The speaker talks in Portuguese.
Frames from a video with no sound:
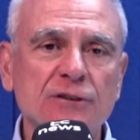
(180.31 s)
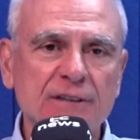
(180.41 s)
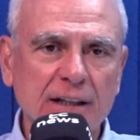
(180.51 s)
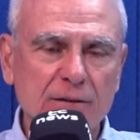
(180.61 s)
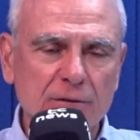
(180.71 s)

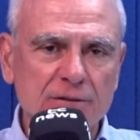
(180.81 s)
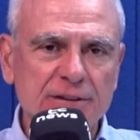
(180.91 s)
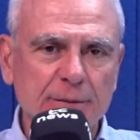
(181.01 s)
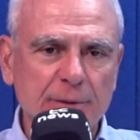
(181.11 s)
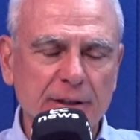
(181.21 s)

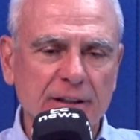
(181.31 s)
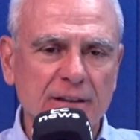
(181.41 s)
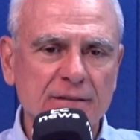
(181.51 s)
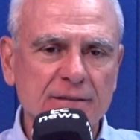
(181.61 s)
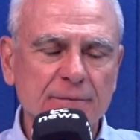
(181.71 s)
tecnologia para
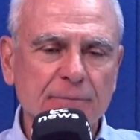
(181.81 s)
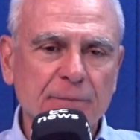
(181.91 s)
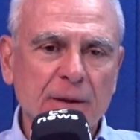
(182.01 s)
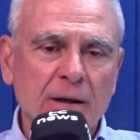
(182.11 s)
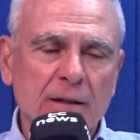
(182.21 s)
eles.
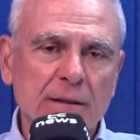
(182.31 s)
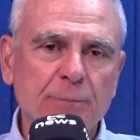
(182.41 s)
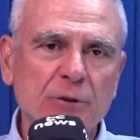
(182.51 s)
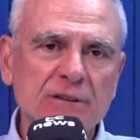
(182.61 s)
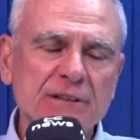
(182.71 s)
Depois